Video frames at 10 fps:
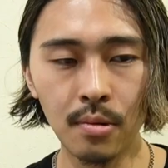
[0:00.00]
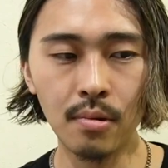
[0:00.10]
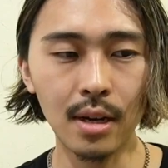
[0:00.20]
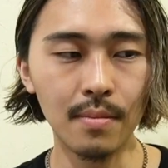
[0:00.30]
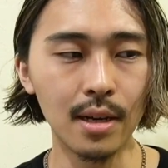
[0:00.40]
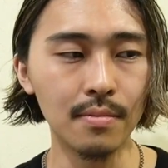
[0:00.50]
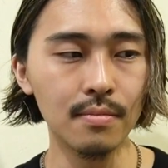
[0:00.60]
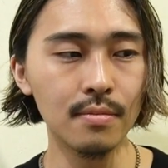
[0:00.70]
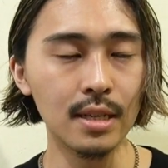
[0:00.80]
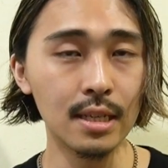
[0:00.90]
の方がま
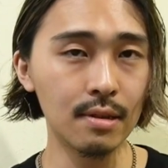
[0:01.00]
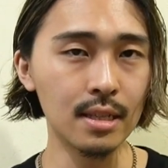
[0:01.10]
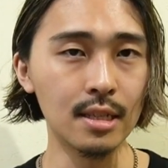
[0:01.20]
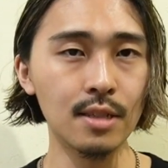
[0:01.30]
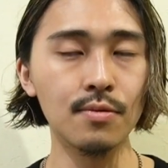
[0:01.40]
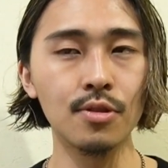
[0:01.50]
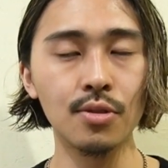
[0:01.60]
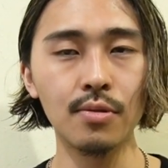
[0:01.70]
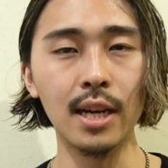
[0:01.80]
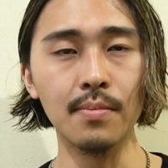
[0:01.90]
あリスクエッジ自分の
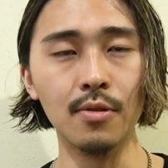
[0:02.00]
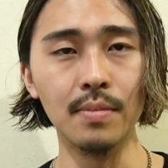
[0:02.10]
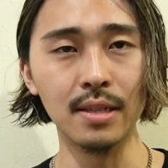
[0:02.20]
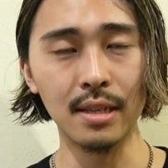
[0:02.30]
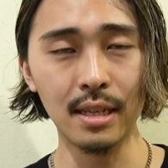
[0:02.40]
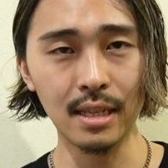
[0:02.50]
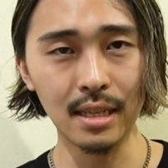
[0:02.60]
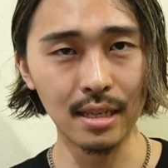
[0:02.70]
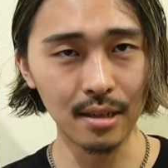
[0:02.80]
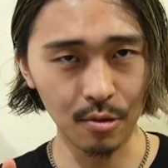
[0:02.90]
将来も別
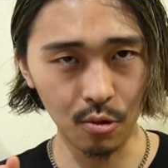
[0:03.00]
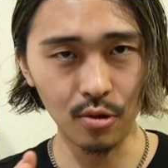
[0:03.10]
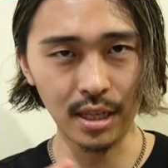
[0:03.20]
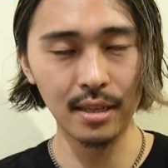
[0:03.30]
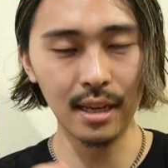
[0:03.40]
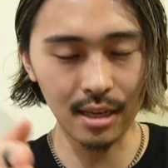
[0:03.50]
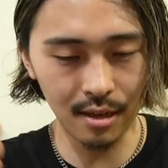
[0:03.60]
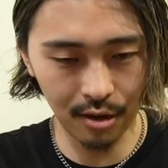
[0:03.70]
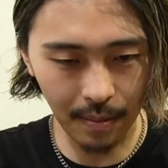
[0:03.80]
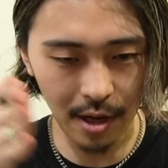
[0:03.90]
にこう絶対に
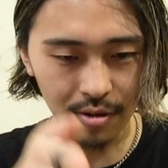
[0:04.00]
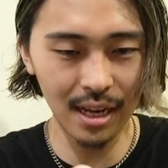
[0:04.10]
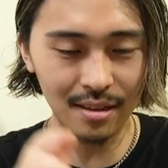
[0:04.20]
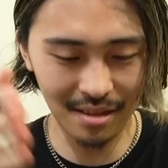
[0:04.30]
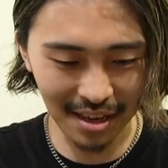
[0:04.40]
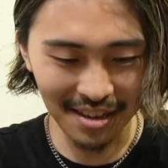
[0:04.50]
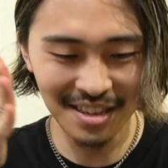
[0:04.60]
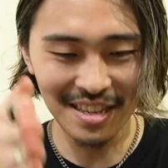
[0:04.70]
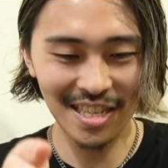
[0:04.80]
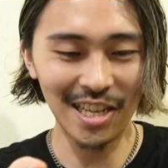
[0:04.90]
アパレルだって
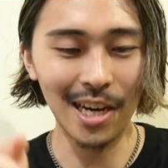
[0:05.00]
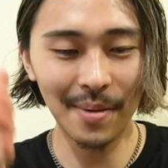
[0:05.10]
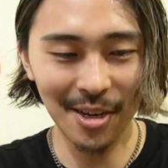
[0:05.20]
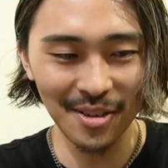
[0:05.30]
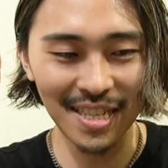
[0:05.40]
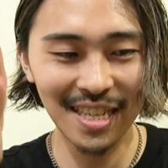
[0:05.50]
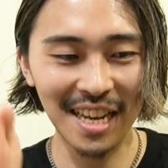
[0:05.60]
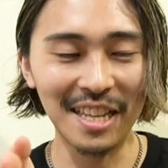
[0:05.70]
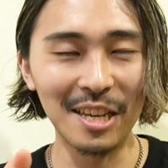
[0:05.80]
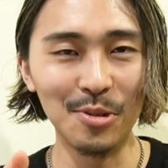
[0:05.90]
したらアパレルにしなきゃ
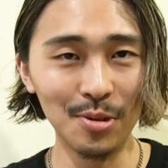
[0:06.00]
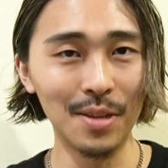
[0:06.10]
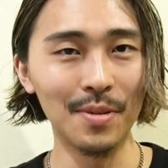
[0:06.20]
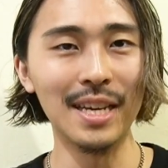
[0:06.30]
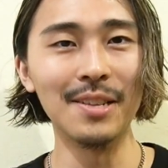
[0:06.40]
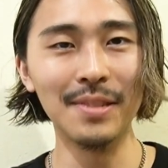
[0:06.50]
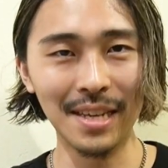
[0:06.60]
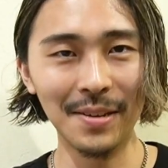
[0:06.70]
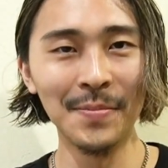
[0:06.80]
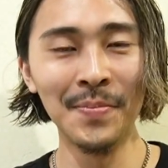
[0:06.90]
いけないルールでもないの
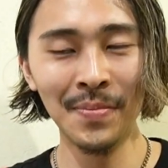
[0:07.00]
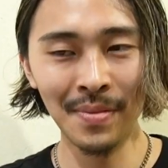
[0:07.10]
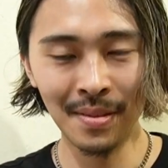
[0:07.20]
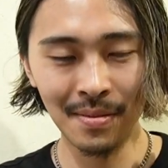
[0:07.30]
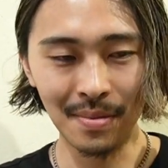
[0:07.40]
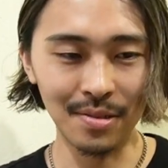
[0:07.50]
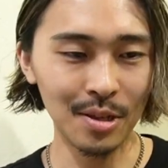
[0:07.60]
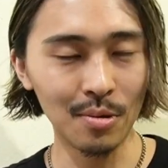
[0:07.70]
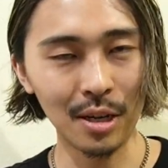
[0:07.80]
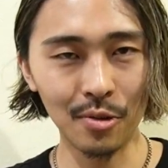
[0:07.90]
で別
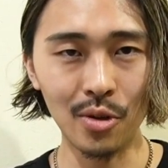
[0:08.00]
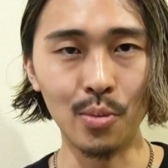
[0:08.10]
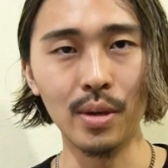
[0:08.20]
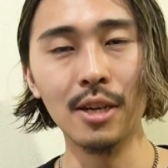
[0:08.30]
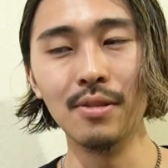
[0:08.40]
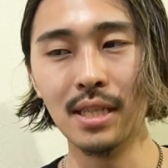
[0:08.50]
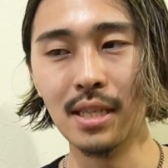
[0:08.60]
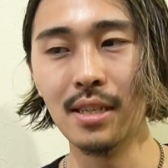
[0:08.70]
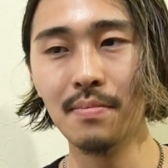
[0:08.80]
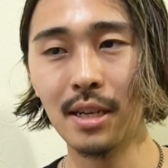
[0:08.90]
に他のところも見れる
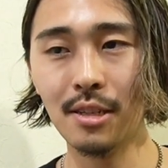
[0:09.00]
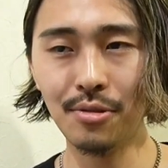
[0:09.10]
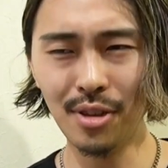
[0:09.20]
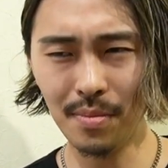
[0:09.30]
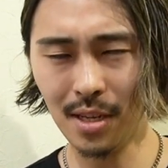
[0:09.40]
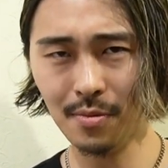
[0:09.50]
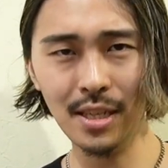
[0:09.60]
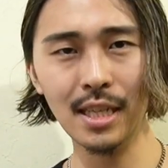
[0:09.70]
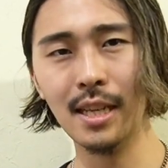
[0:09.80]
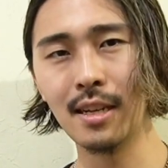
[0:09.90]
し、まあそういう意味でもいい
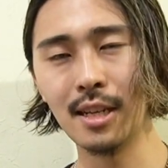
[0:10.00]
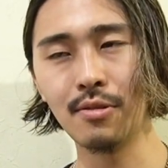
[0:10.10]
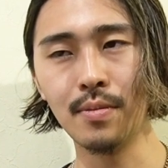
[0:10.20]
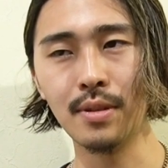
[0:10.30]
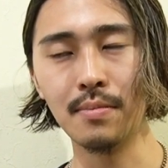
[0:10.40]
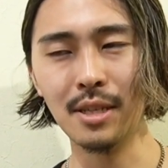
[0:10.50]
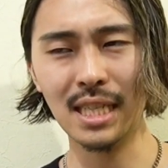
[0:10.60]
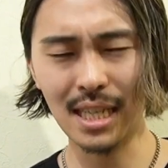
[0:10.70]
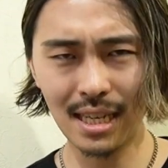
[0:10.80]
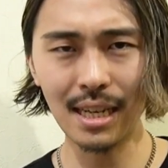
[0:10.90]
んじゃないかなと思います。まあ
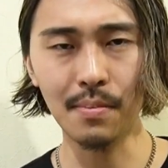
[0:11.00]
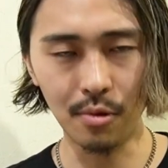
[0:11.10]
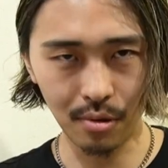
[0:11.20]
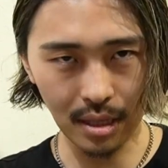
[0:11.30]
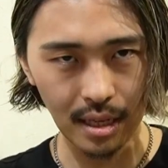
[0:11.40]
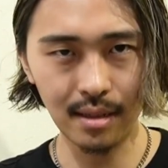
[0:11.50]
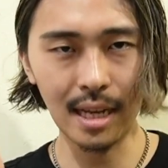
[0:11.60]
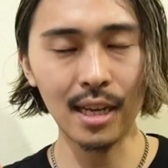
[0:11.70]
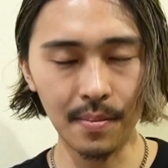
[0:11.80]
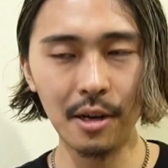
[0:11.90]
しっかりもう絶
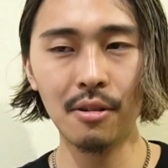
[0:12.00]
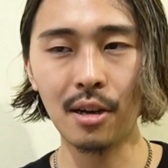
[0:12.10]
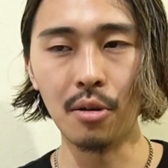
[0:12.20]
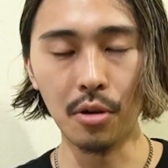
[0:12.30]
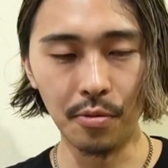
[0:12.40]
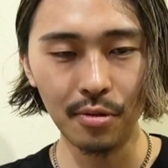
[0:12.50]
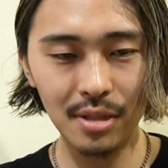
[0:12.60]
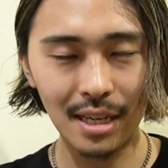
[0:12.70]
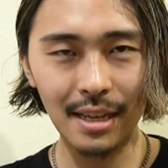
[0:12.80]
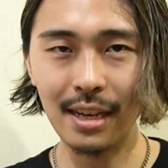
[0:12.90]
対にアパレルだから俺服
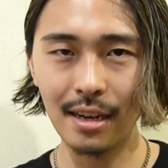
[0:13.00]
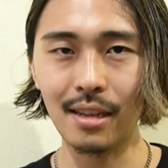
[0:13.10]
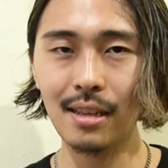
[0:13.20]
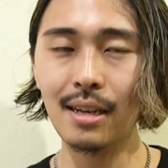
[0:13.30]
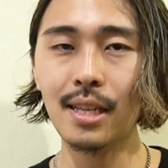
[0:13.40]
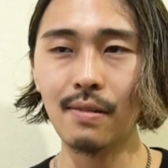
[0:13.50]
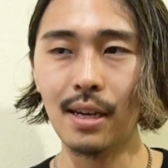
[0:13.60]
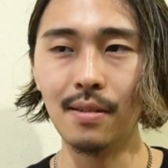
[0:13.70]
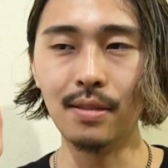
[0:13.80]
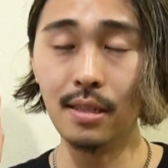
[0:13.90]
しかないからって方
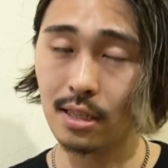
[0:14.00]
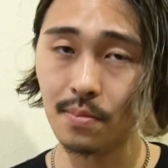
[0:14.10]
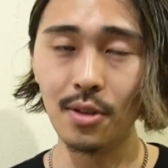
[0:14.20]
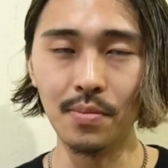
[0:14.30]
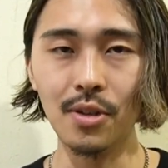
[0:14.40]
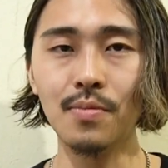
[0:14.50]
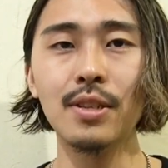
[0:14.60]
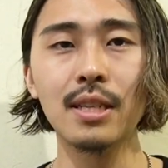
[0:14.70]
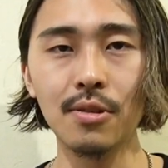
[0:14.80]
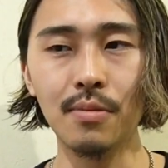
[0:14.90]
は全然専門でもいいと思うん
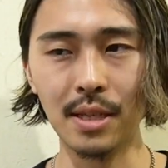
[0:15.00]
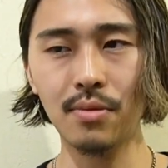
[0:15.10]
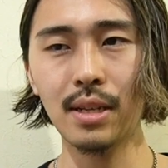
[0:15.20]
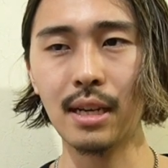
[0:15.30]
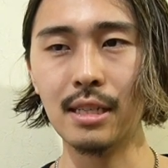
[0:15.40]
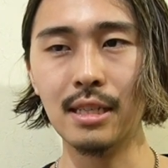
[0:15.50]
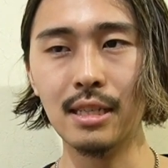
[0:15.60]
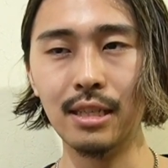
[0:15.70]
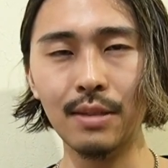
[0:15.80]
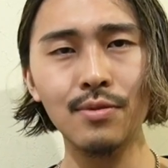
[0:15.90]
ですけど、まあそこだから
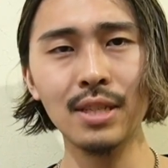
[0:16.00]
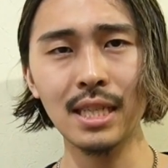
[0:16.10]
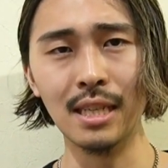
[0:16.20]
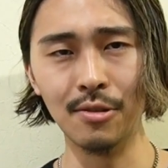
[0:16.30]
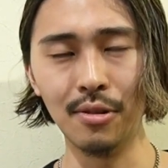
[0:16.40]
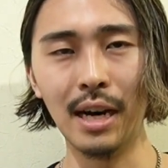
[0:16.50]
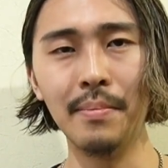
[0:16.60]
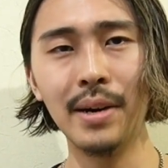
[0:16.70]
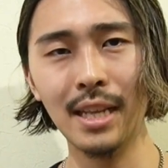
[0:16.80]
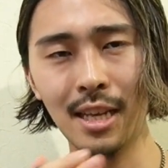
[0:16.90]
自分自身の塩
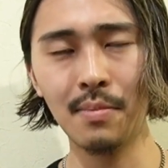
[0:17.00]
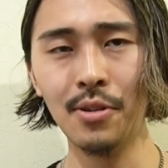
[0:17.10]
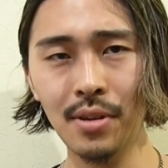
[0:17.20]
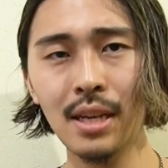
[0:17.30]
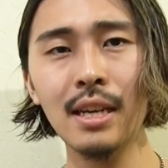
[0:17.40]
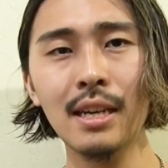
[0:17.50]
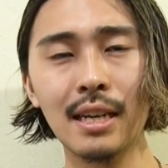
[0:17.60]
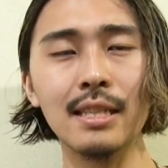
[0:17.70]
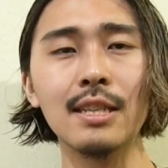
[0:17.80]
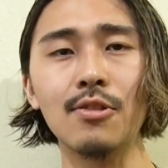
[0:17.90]
梅で決める
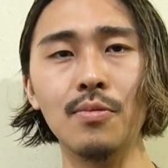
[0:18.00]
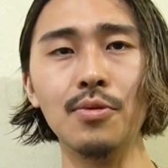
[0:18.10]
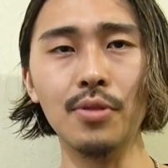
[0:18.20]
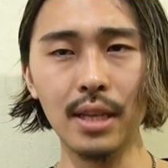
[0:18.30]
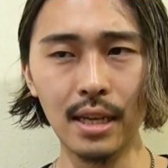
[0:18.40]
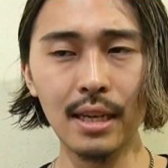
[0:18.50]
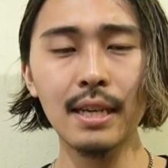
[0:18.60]
感じだと思うので、